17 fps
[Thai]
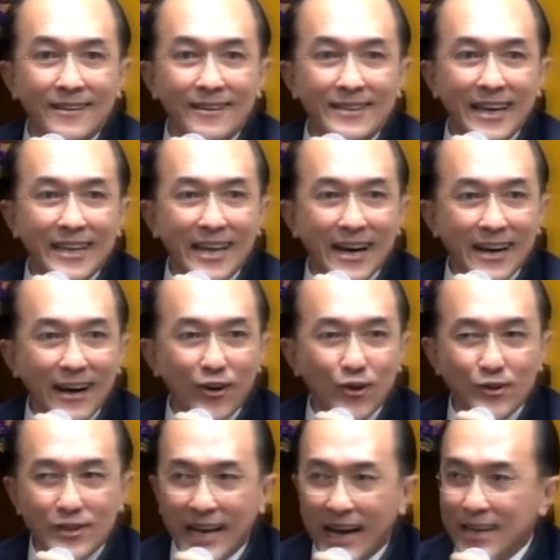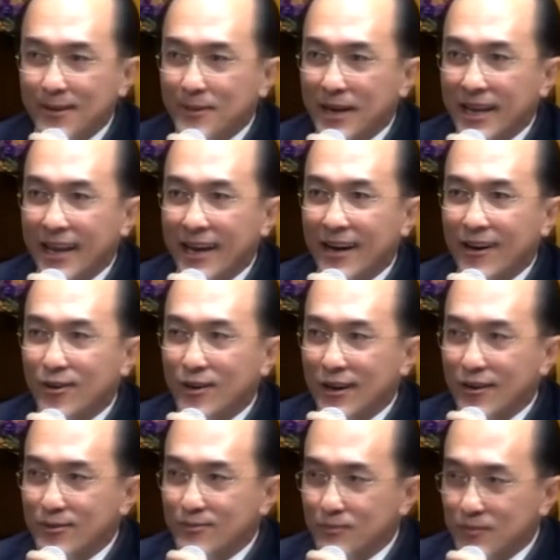แต่ถ้าเขาใส่ไปแล้ว
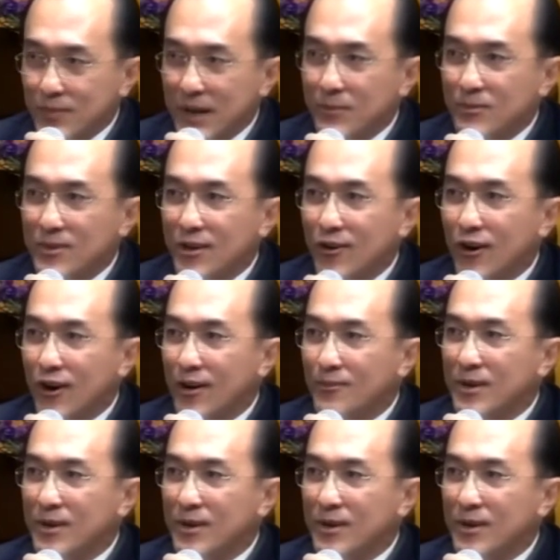เขาพิมพ์ยี่ห้อ